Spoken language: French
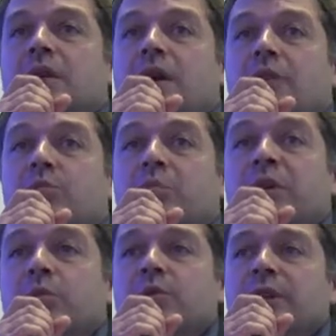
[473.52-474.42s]
à une
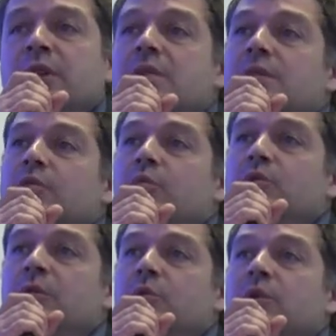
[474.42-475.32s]
prépondérance de
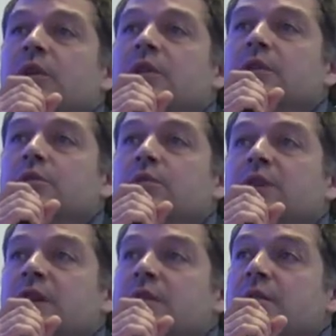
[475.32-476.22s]
plus en plus grande du
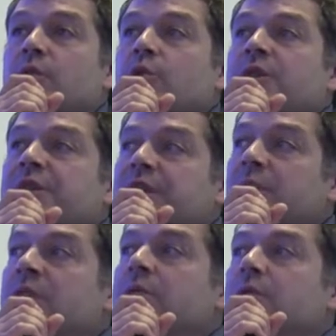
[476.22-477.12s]
trust au
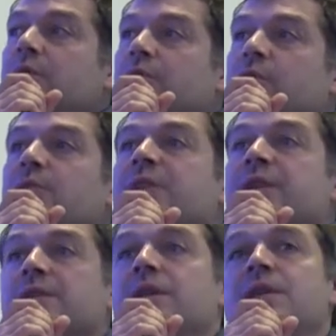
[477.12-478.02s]
détriment de
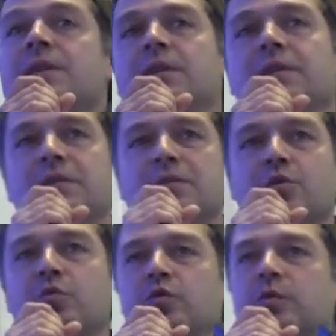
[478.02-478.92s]
confidence. Et cette,
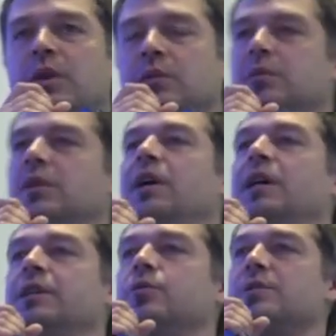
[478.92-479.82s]
ce mouvement
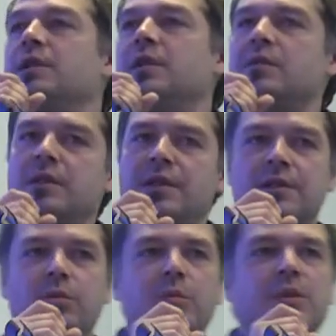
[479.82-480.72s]
a des conséquences
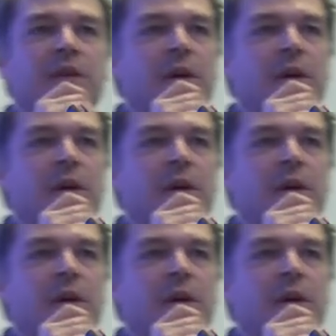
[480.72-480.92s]
extrêmement